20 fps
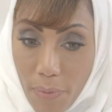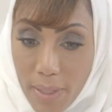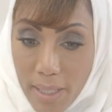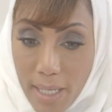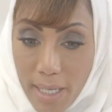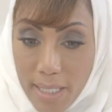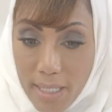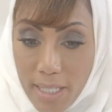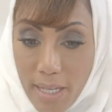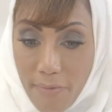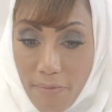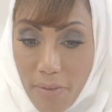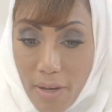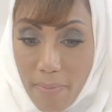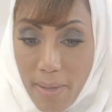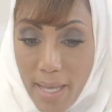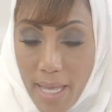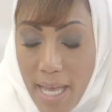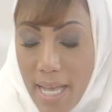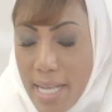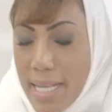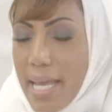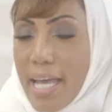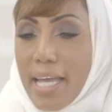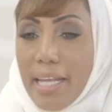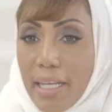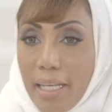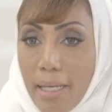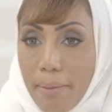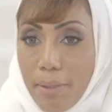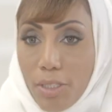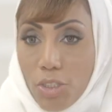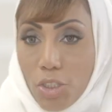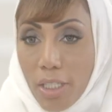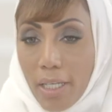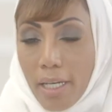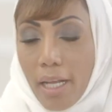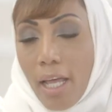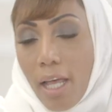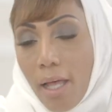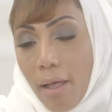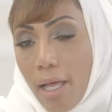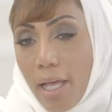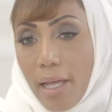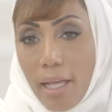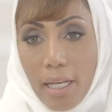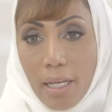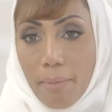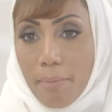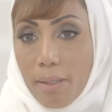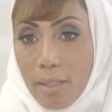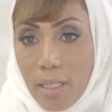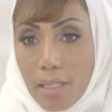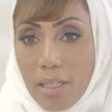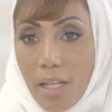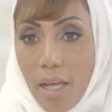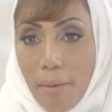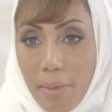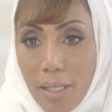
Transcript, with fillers: وال 30% هذه احنا كبشر الا ما تطلع